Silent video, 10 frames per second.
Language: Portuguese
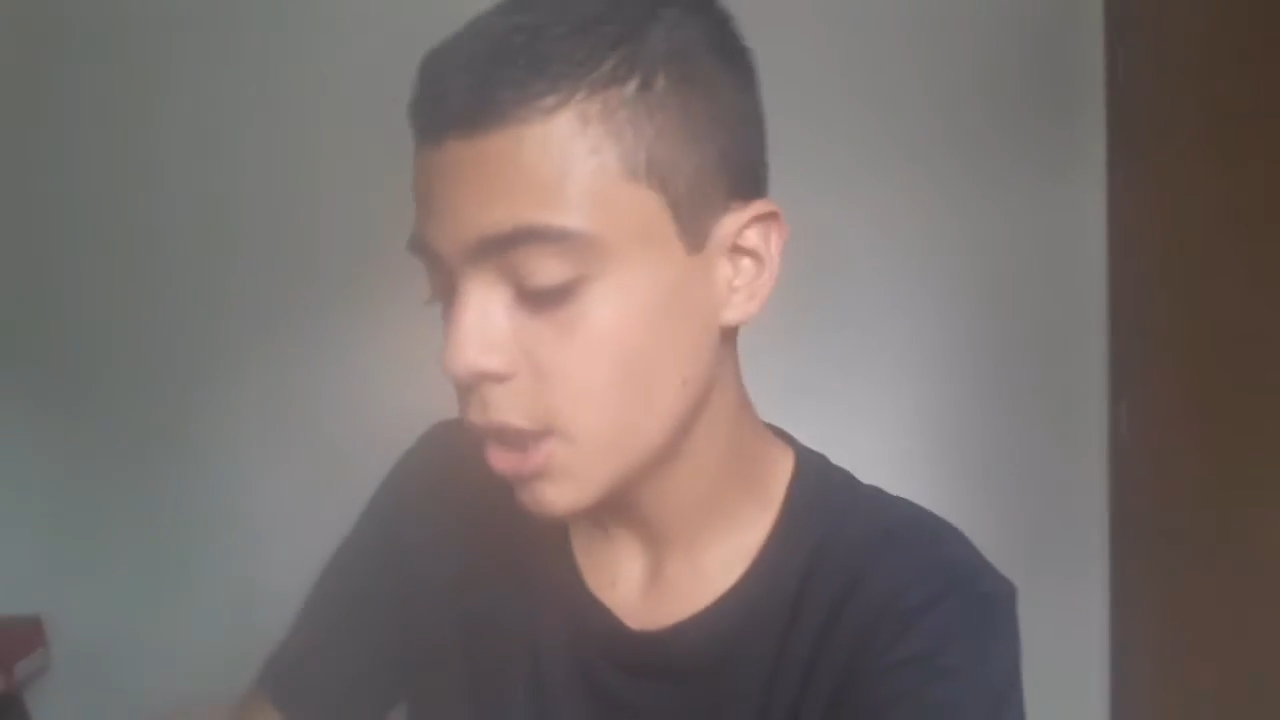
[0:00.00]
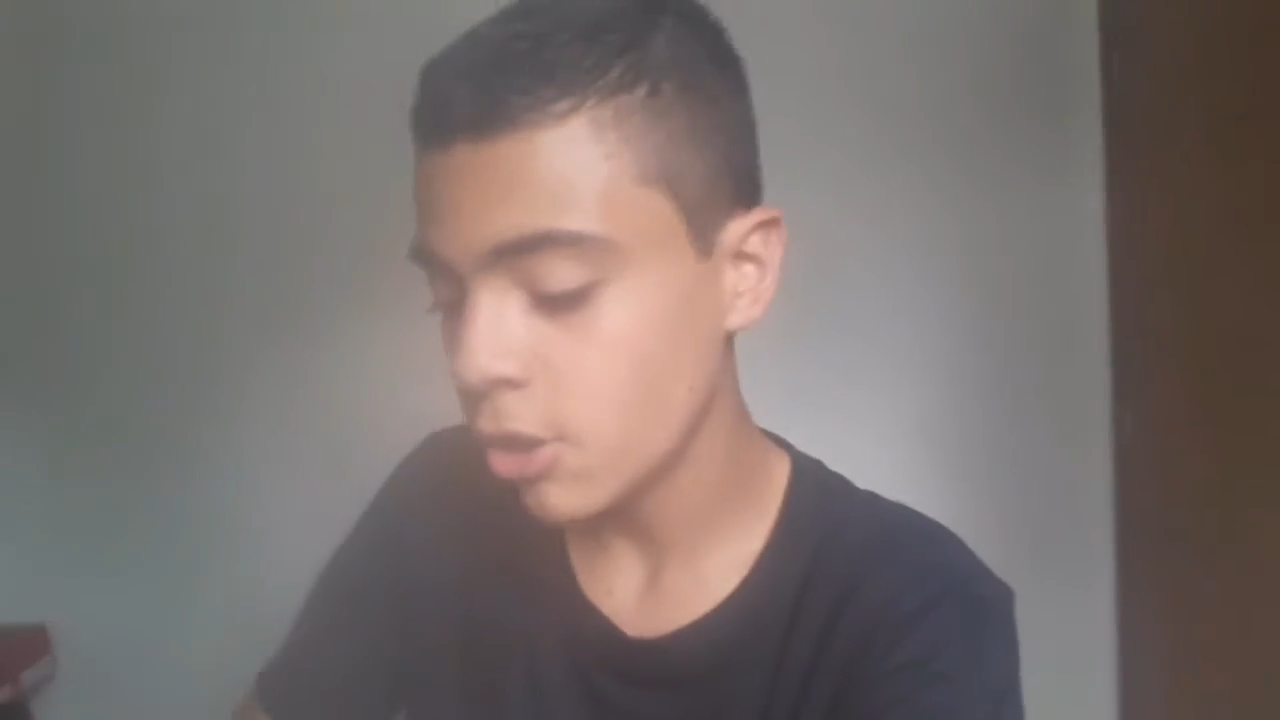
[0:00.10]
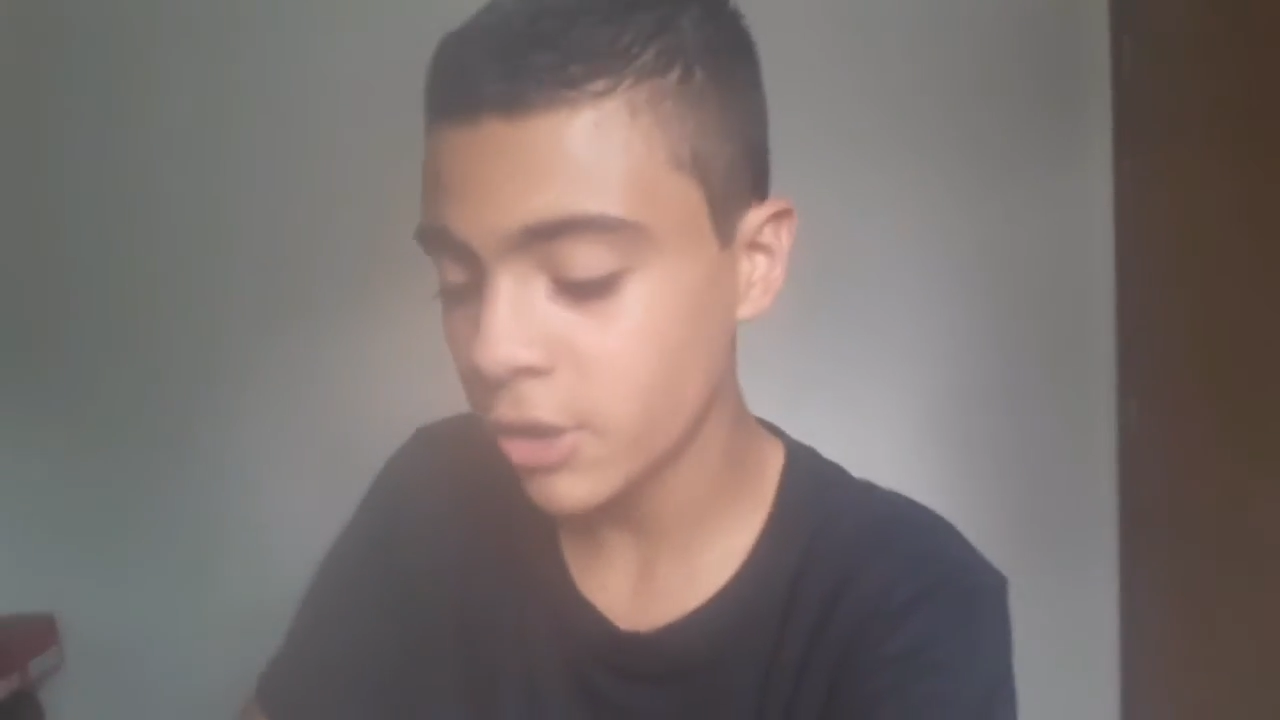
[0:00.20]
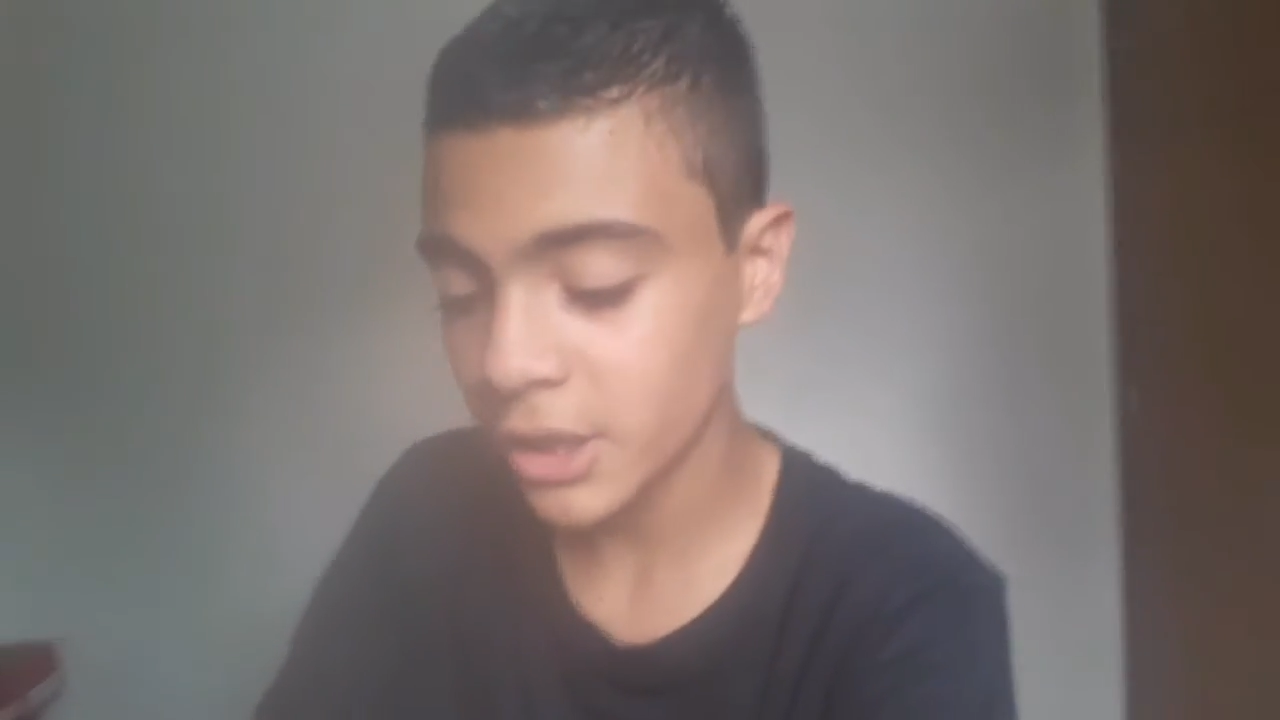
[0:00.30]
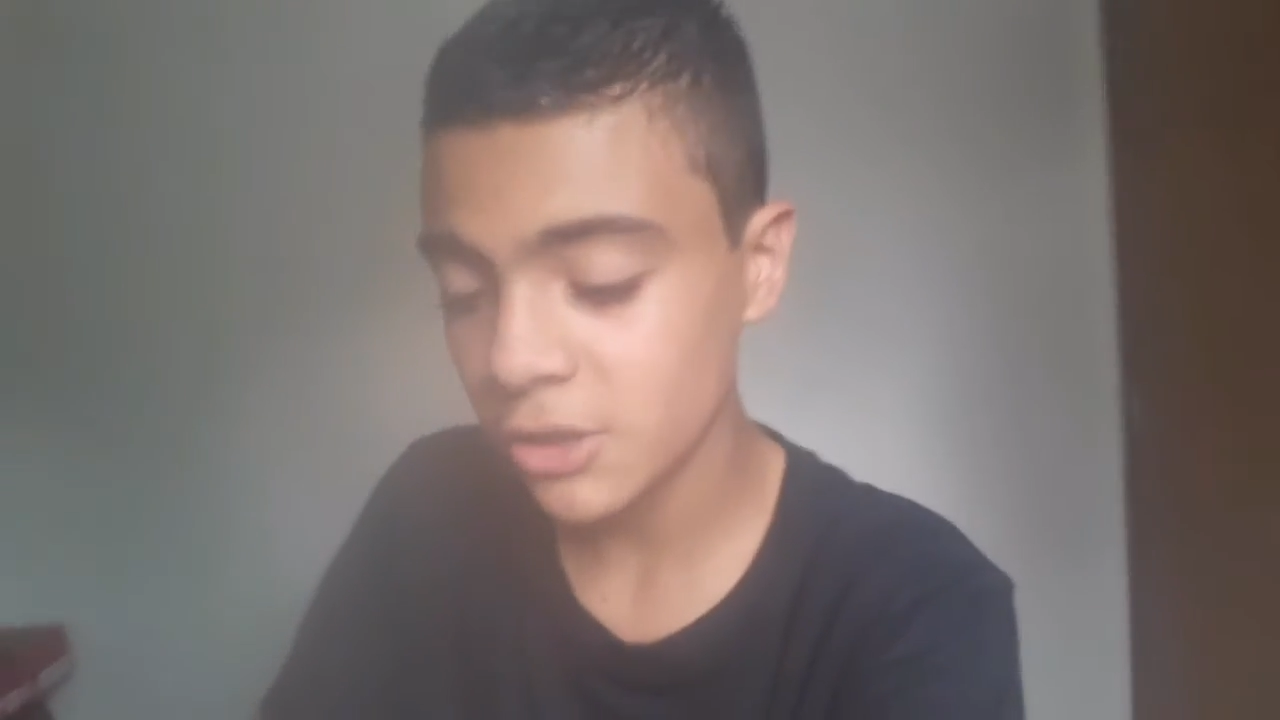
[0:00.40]

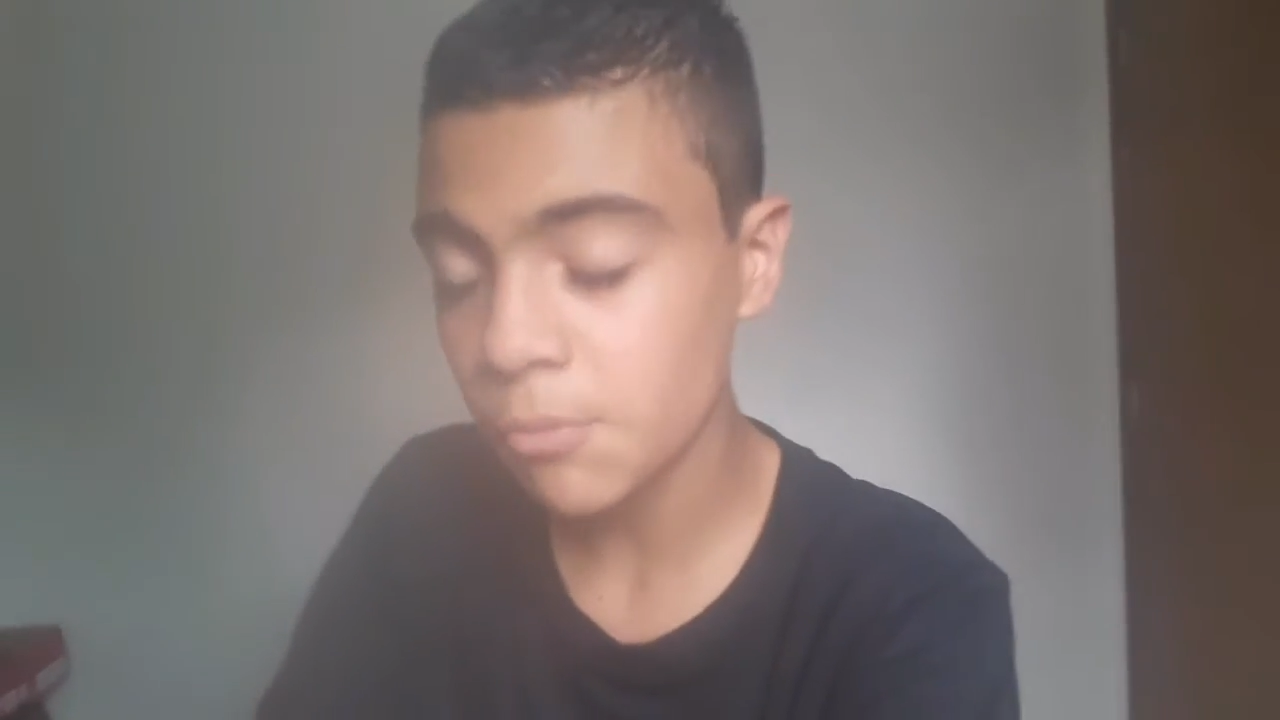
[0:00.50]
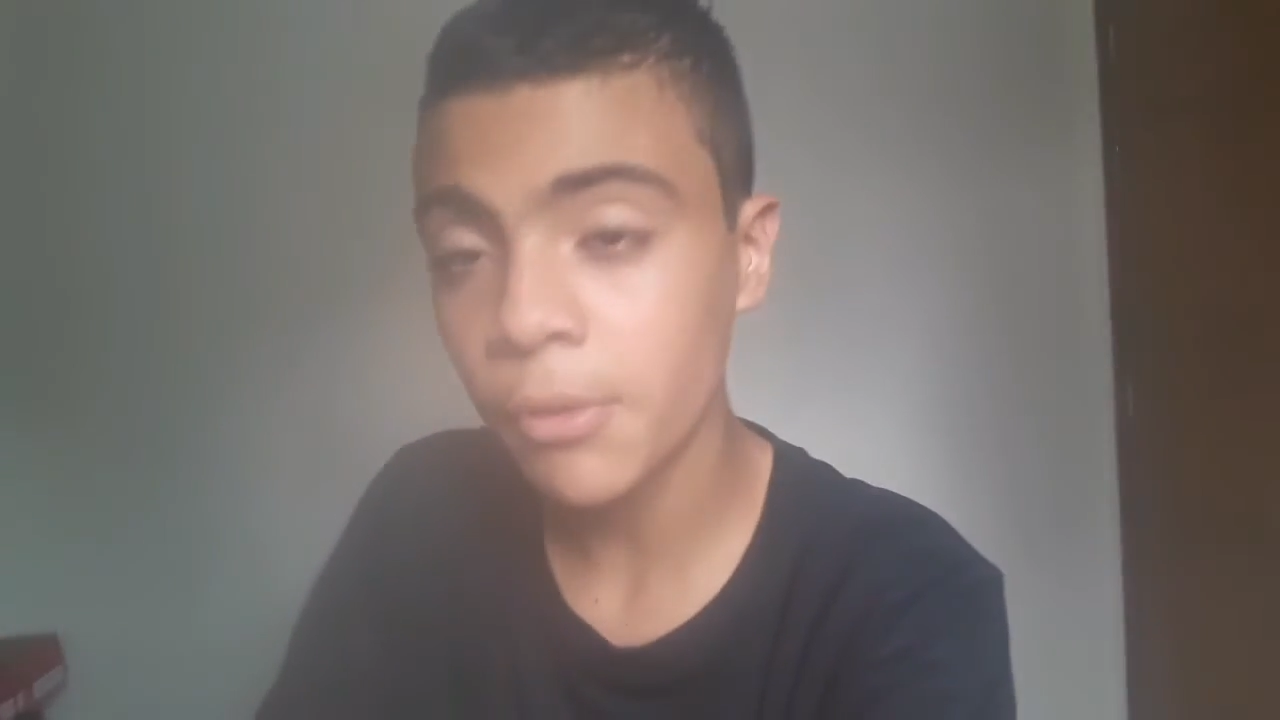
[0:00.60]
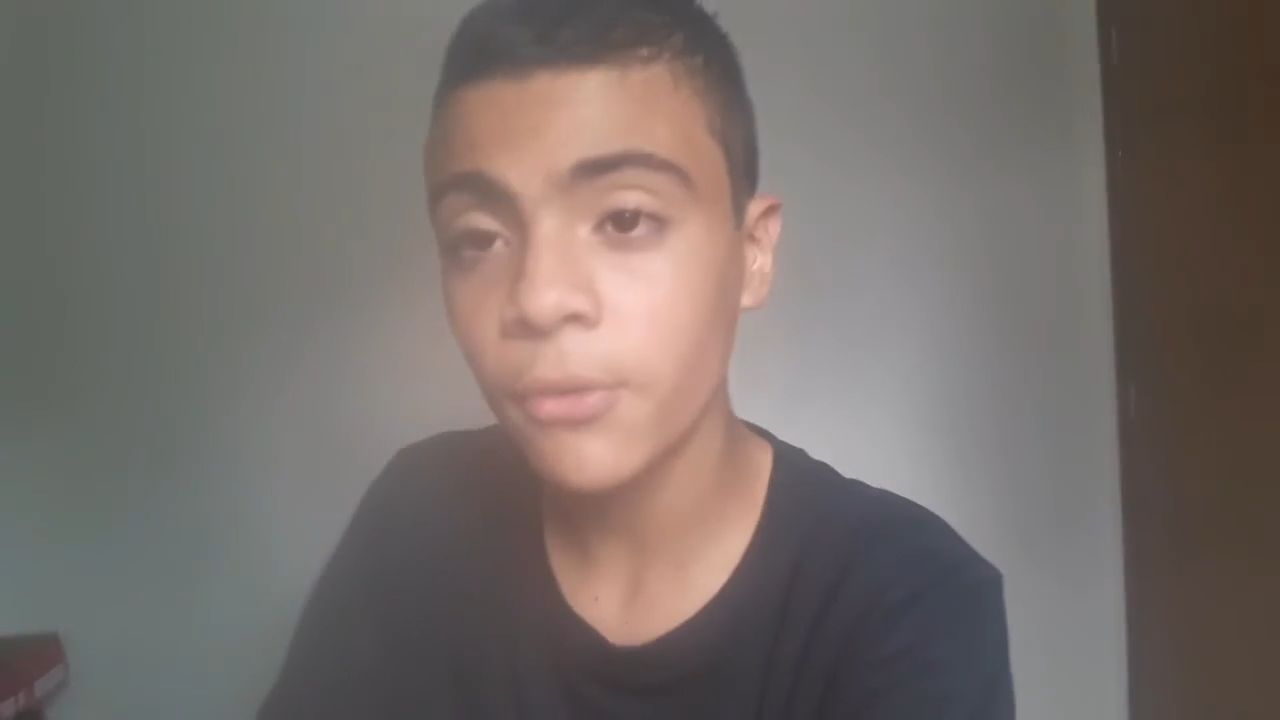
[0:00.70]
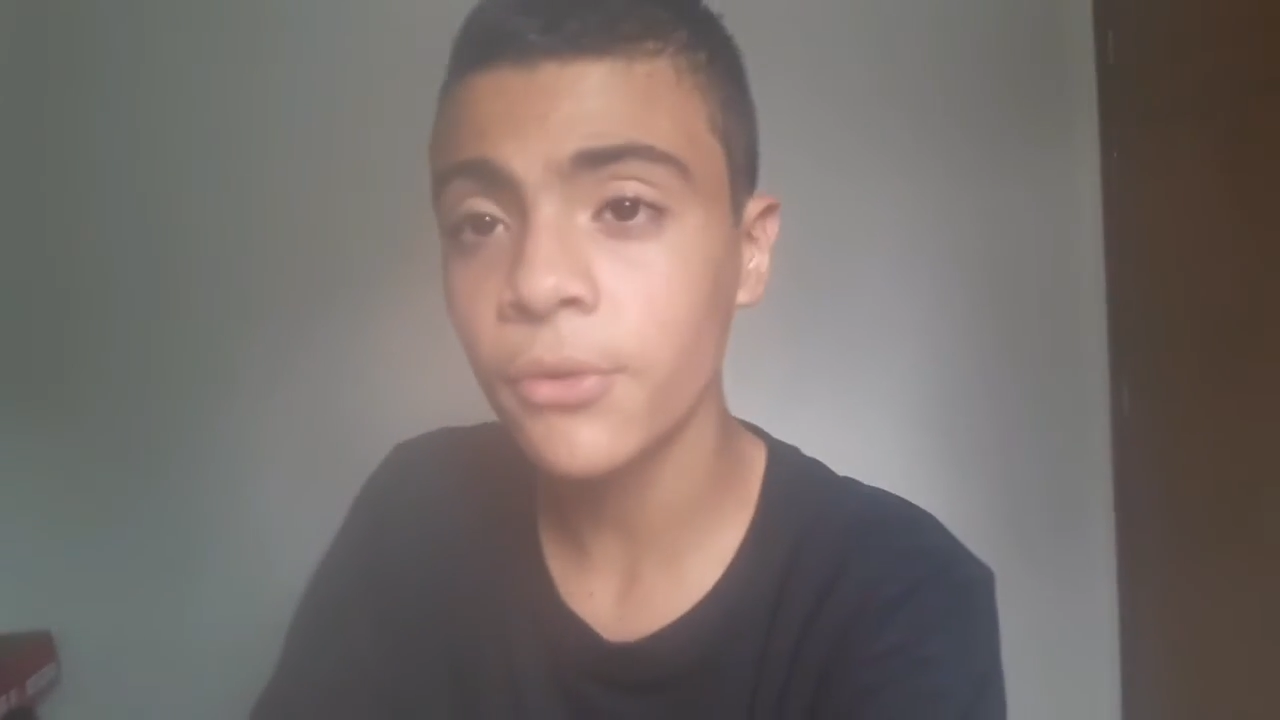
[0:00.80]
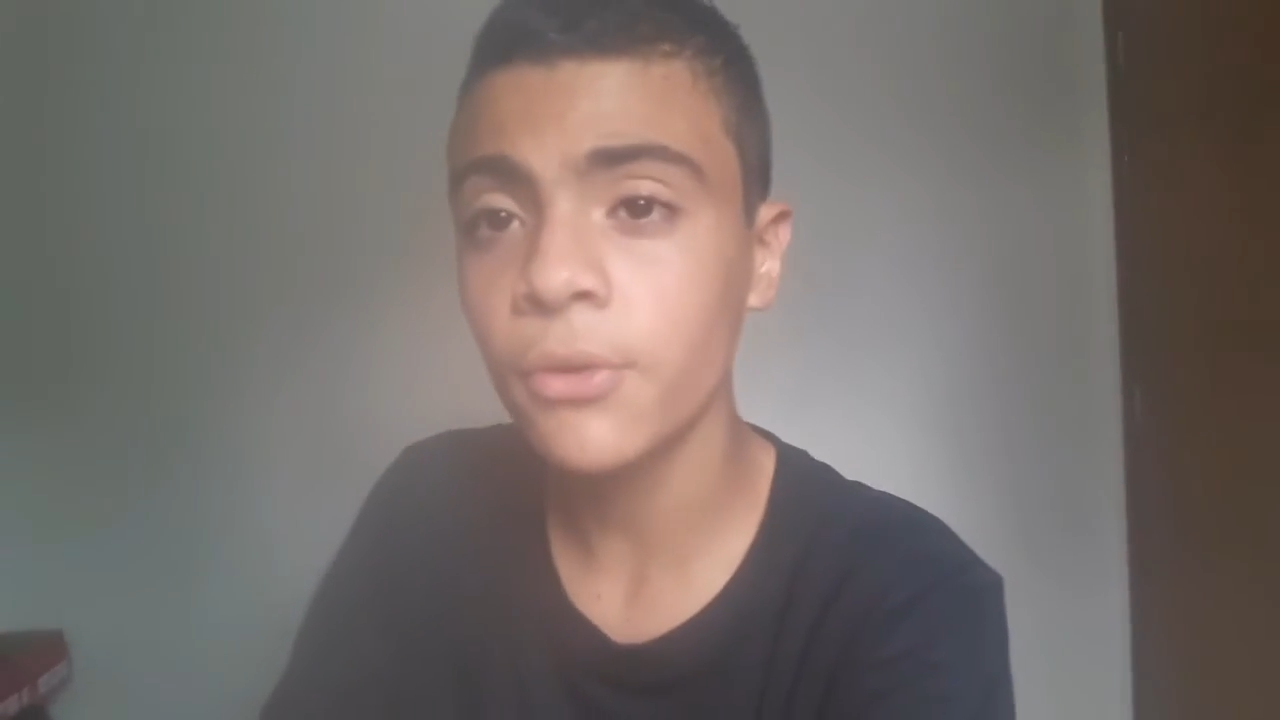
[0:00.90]
eu cresci um pouco